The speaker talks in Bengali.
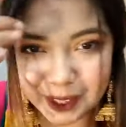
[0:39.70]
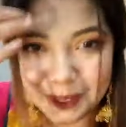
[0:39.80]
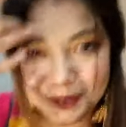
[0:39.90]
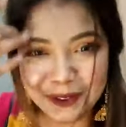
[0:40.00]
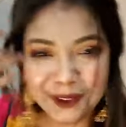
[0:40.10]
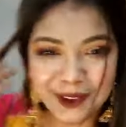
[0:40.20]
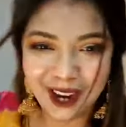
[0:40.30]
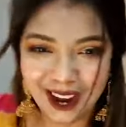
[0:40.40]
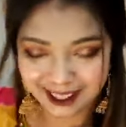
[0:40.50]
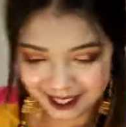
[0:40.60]
সুন্দর
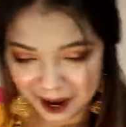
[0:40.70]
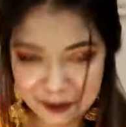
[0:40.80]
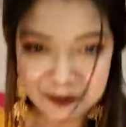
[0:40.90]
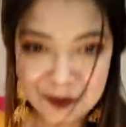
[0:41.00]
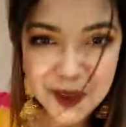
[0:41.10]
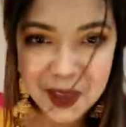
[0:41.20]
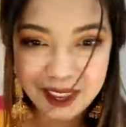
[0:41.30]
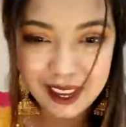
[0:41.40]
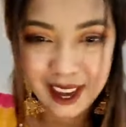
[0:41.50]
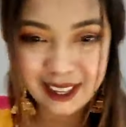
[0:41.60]
একটা
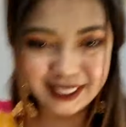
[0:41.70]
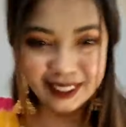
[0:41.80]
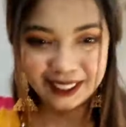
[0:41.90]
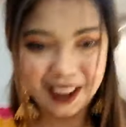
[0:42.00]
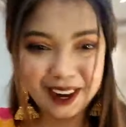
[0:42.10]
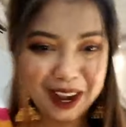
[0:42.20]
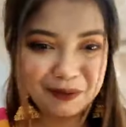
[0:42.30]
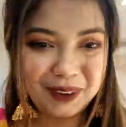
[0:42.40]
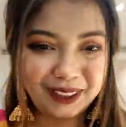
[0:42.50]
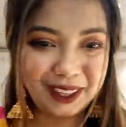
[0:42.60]
কি এনেছি দাঁড়ান
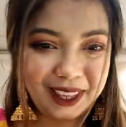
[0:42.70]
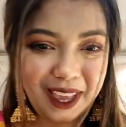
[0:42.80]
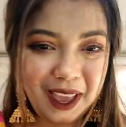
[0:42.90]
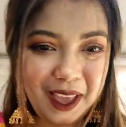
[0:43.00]
আপনাদেরকে